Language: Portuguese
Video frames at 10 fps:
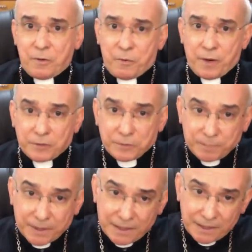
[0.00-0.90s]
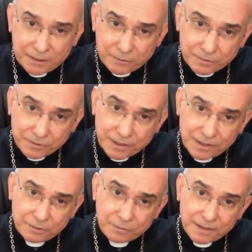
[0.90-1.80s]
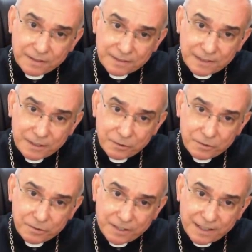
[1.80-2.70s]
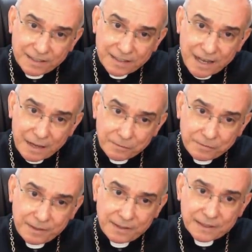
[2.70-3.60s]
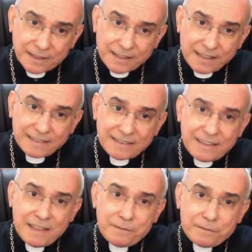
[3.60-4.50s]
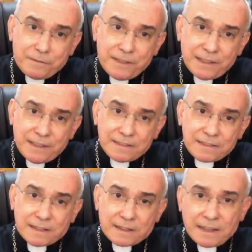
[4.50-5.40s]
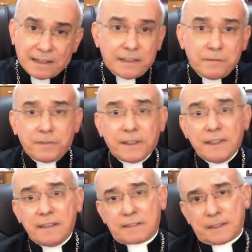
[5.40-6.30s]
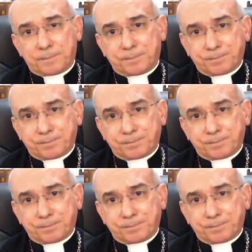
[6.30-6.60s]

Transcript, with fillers: o Espírito Santo é Senhor que dá a vida, que diviniza, que diviniza.